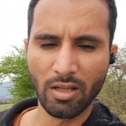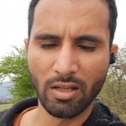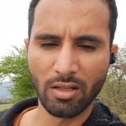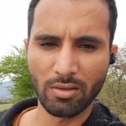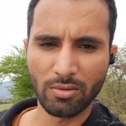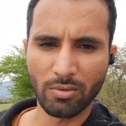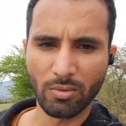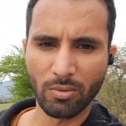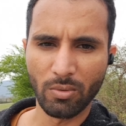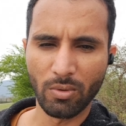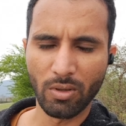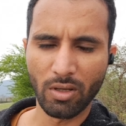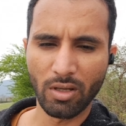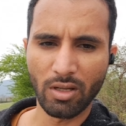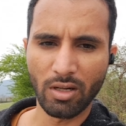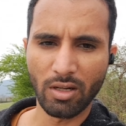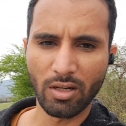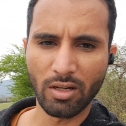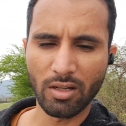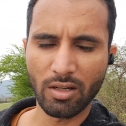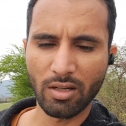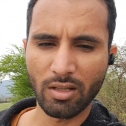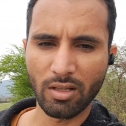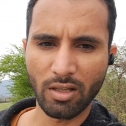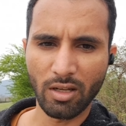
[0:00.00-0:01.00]
तो अगर अल्लाह
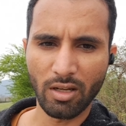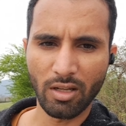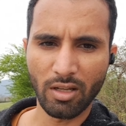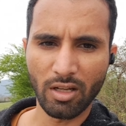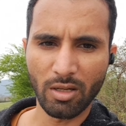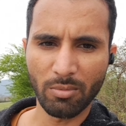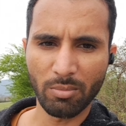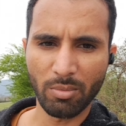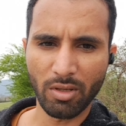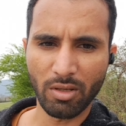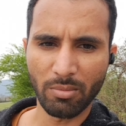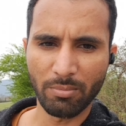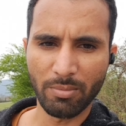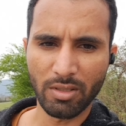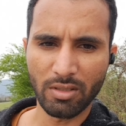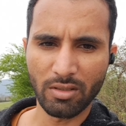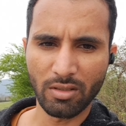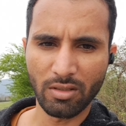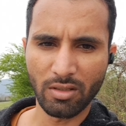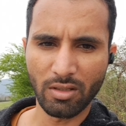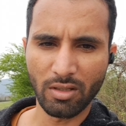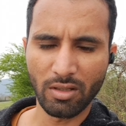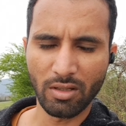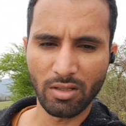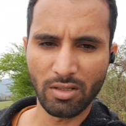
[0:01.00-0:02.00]
न करे आपका कमीशन
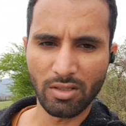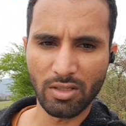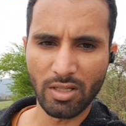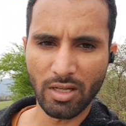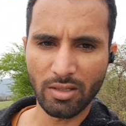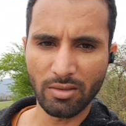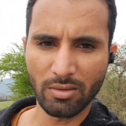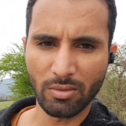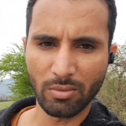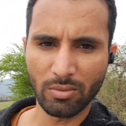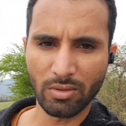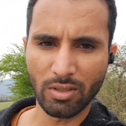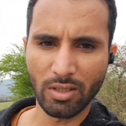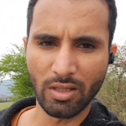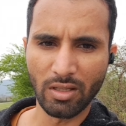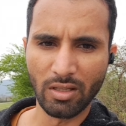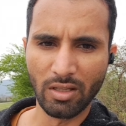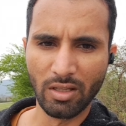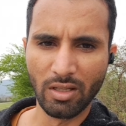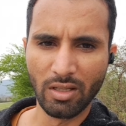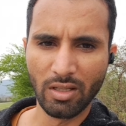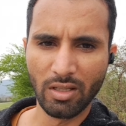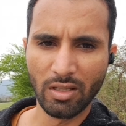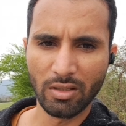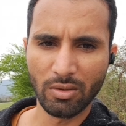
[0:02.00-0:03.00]
रिजेक्ट होता है
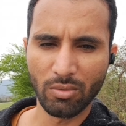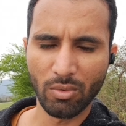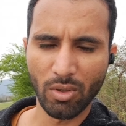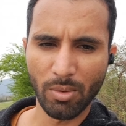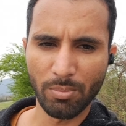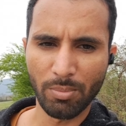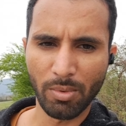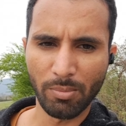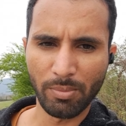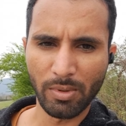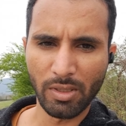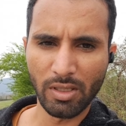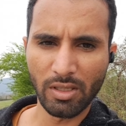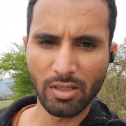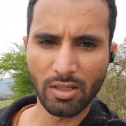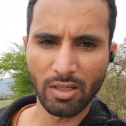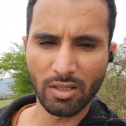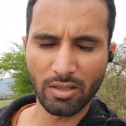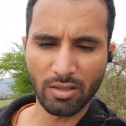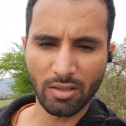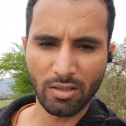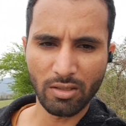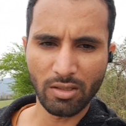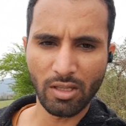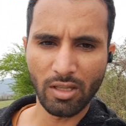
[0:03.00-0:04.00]
तो आप अपील कर
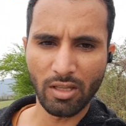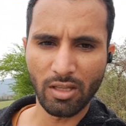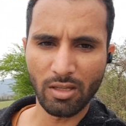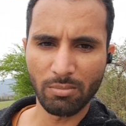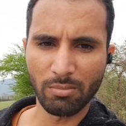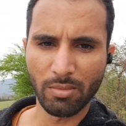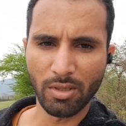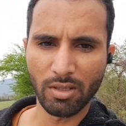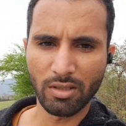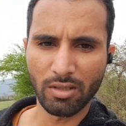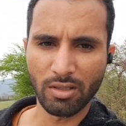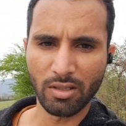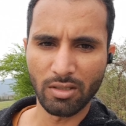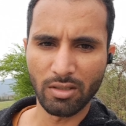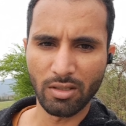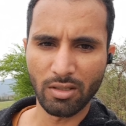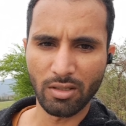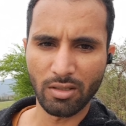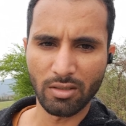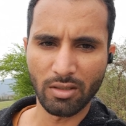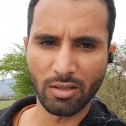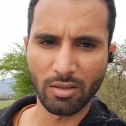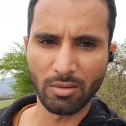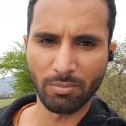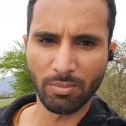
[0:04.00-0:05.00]
सकते हैं एक मंथ के अंदर
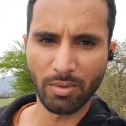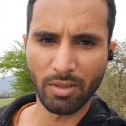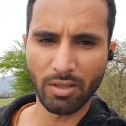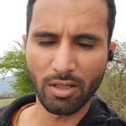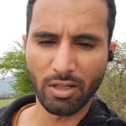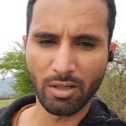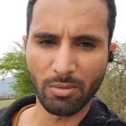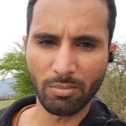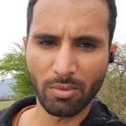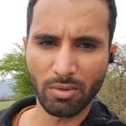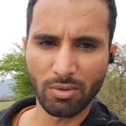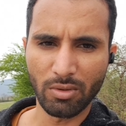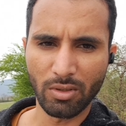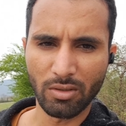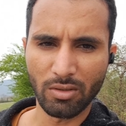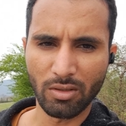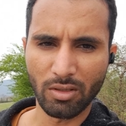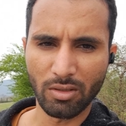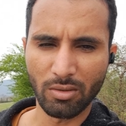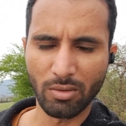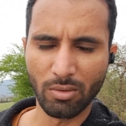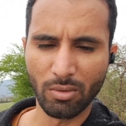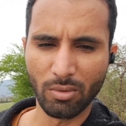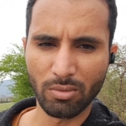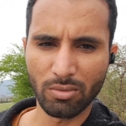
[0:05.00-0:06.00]
अंदर फिर आपको जो है
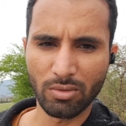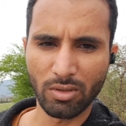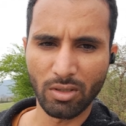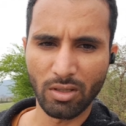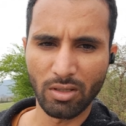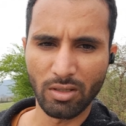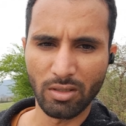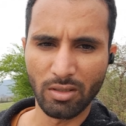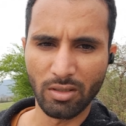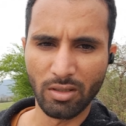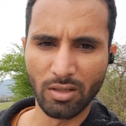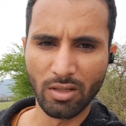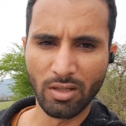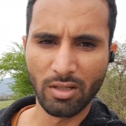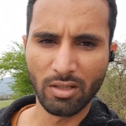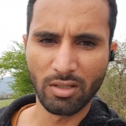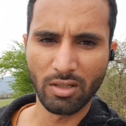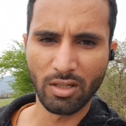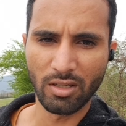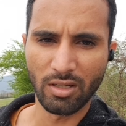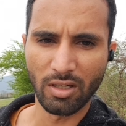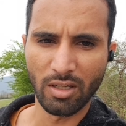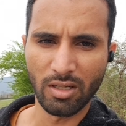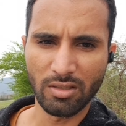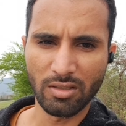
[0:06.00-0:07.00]
दो साल
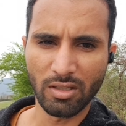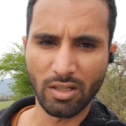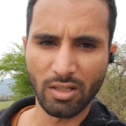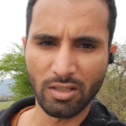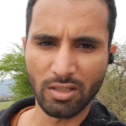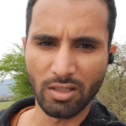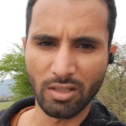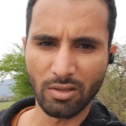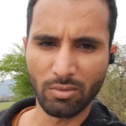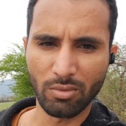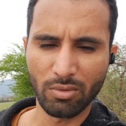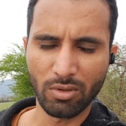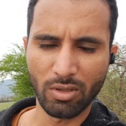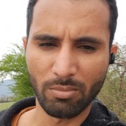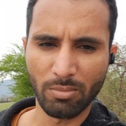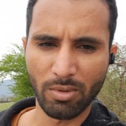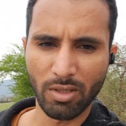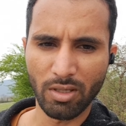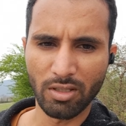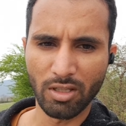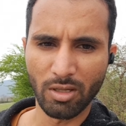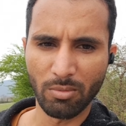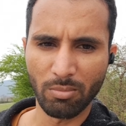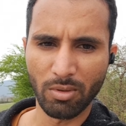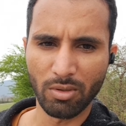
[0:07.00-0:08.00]
ढाई साल के उसके बाद
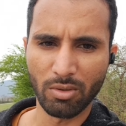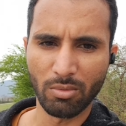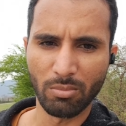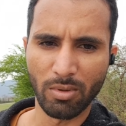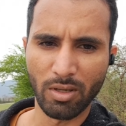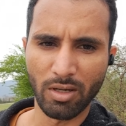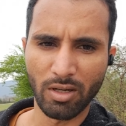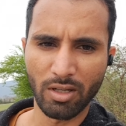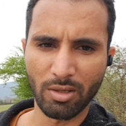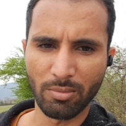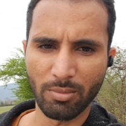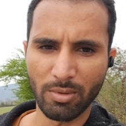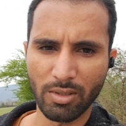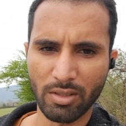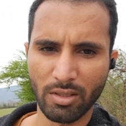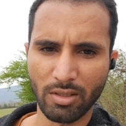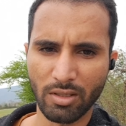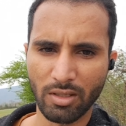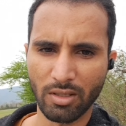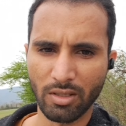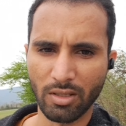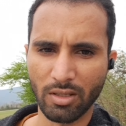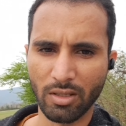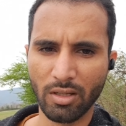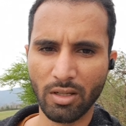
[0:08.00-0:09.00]
आपका दोबारा कमीशन
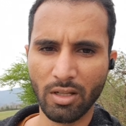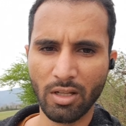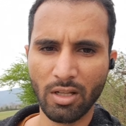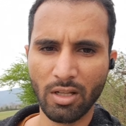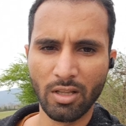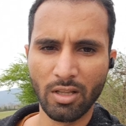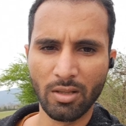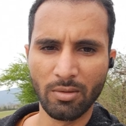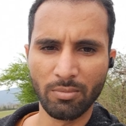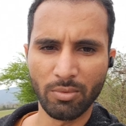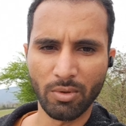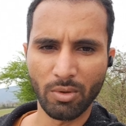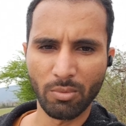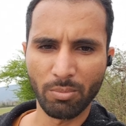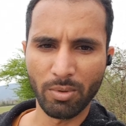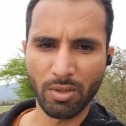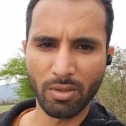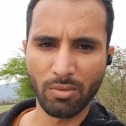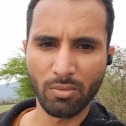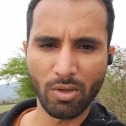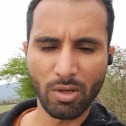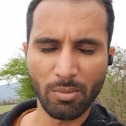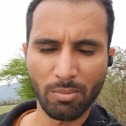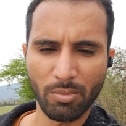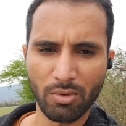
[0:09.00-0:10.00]
आएगा तो फिर वो
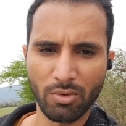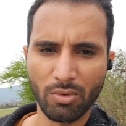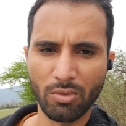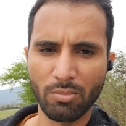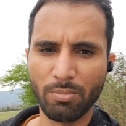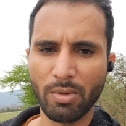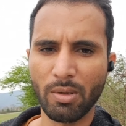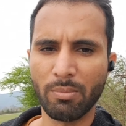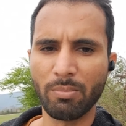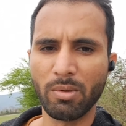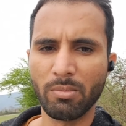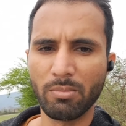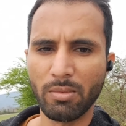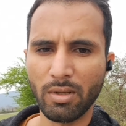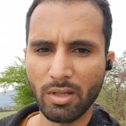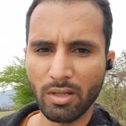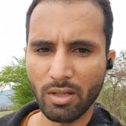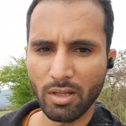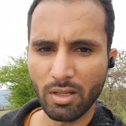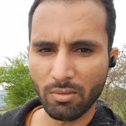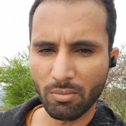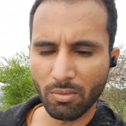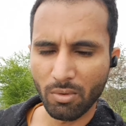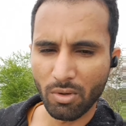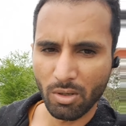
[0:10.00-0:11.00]
आपको जो पेपर मिलेंगे
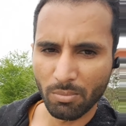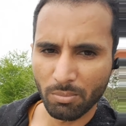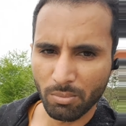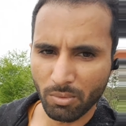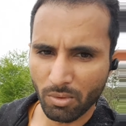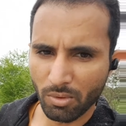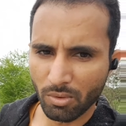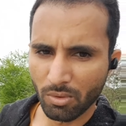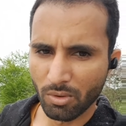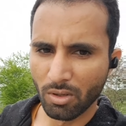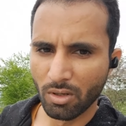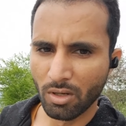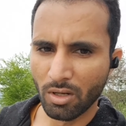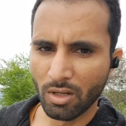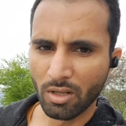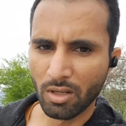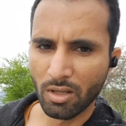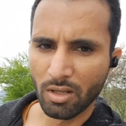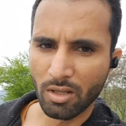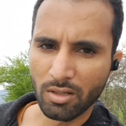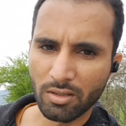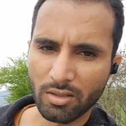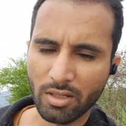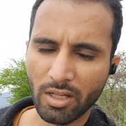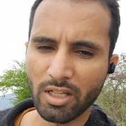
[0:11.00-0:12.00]
वो आपको
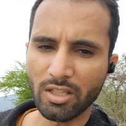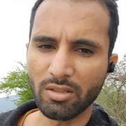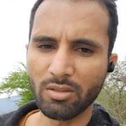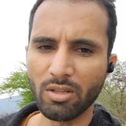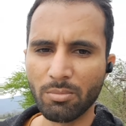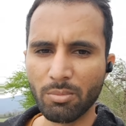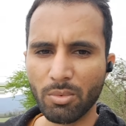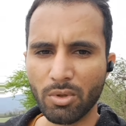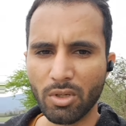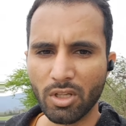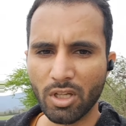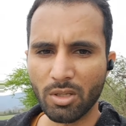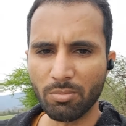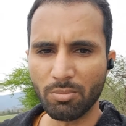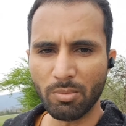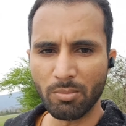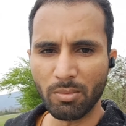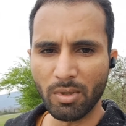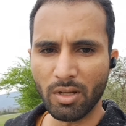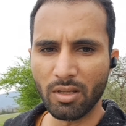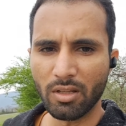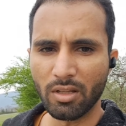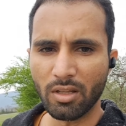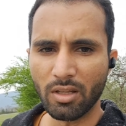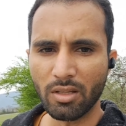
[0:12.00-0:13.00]
टैक्स की बुनियाद पर
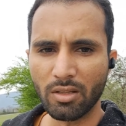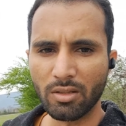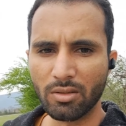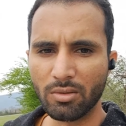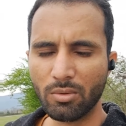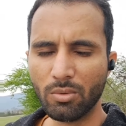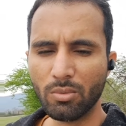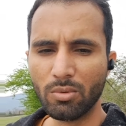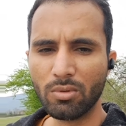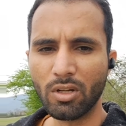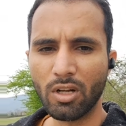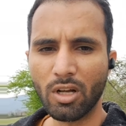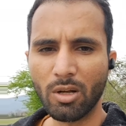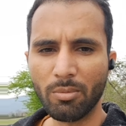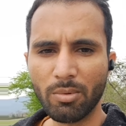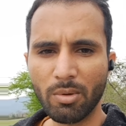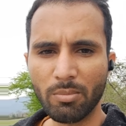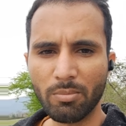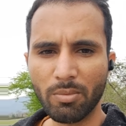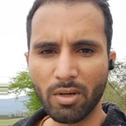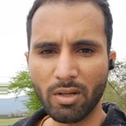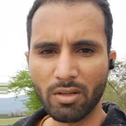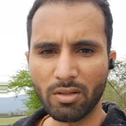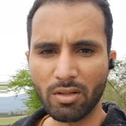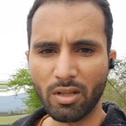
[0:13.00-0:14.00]
मिलेंगे दूसरा आपके
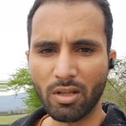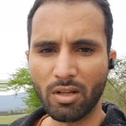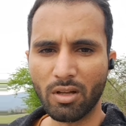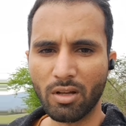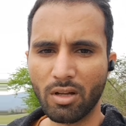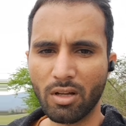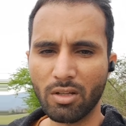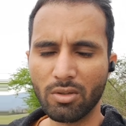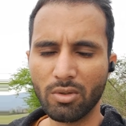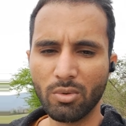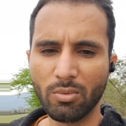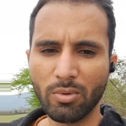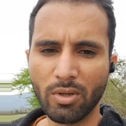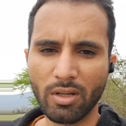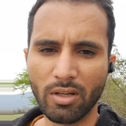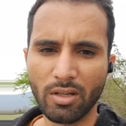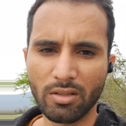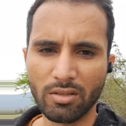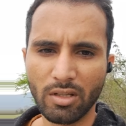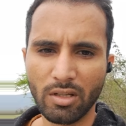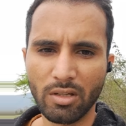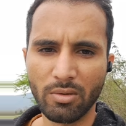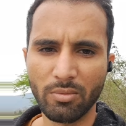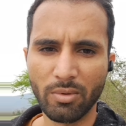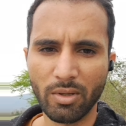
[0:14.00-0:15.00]
पास आदुवे का
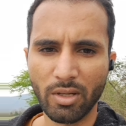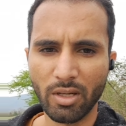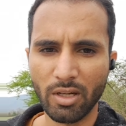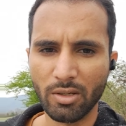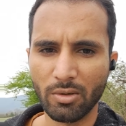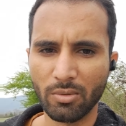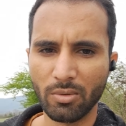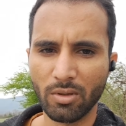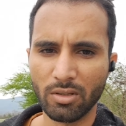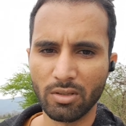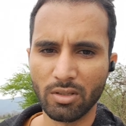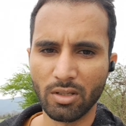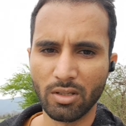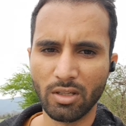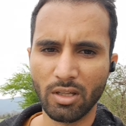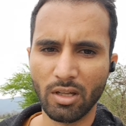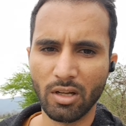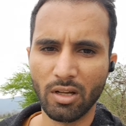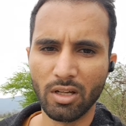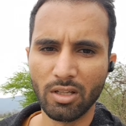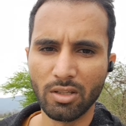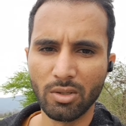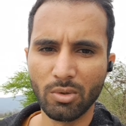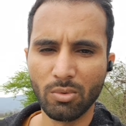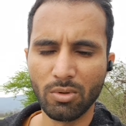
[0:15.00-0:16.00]
सर्टिफिकेट होना चाहिए
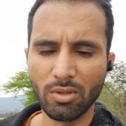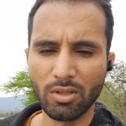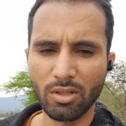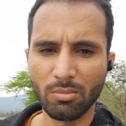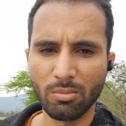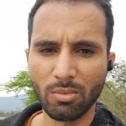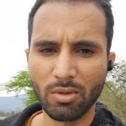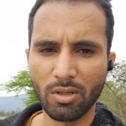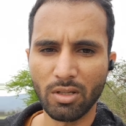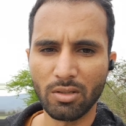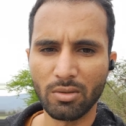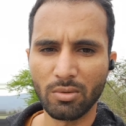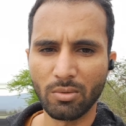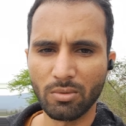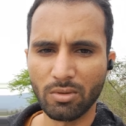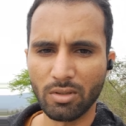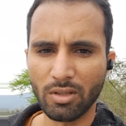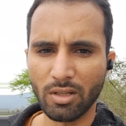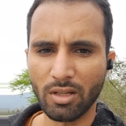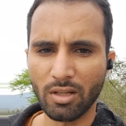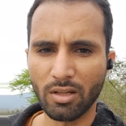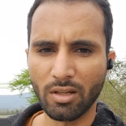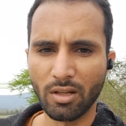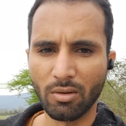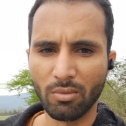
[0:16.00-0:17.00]
आदुवे से मुराद जो सा
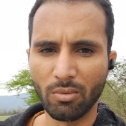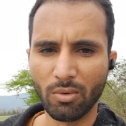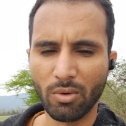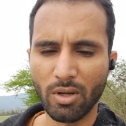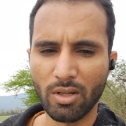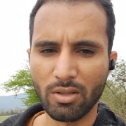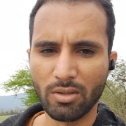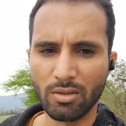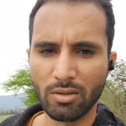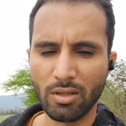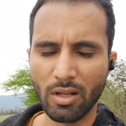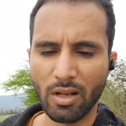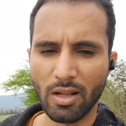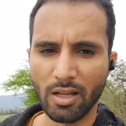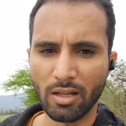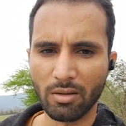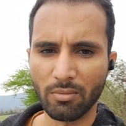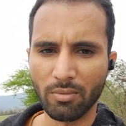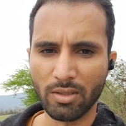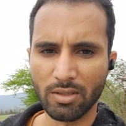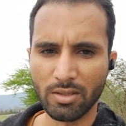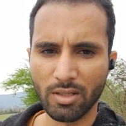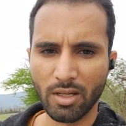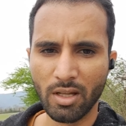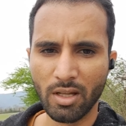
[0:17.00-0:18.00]
है वो एज लैंग्वेज